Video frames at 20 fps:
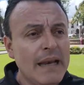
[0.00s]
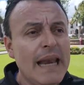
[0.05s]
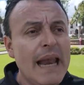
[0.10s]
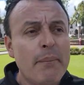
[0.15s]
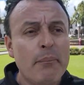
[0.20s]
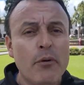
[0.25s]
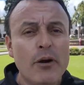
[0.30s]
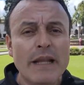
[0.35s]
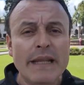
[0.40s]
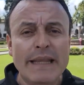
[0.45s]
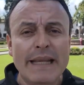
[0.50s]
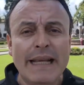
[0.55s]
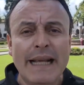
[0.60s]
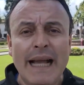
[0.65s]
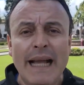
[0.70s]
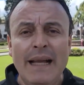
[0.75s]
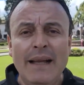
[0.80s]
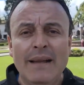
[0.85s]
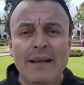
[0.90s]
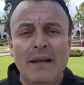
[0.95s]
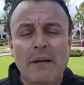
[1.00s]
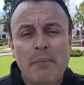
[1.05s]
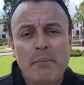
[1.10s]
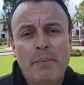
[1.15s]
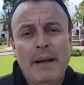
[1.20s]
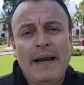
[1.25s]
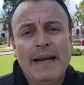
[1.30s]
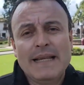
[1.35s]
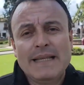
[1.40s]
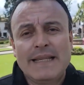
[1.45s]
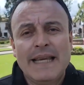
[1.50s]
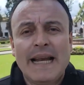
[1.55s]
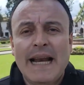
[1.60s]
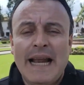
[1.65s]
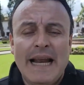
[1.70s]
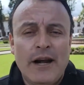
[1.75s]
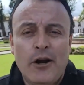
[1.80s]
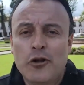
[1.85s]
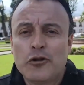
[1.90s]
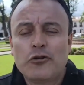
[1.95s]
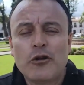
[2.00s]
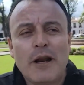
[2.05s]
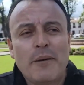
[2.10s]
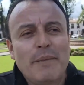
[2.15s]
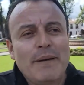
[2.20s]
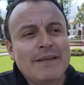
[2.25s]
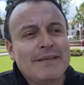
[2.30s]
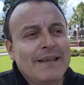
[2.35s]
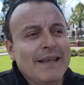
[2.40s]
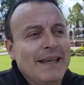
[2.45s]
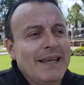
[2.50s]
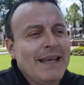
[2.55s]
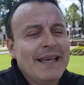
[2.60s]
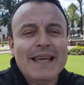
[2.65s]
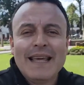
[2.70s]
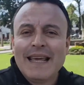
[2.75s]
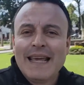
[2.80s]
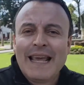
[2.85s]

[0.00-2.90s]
la política pareciera, no solamente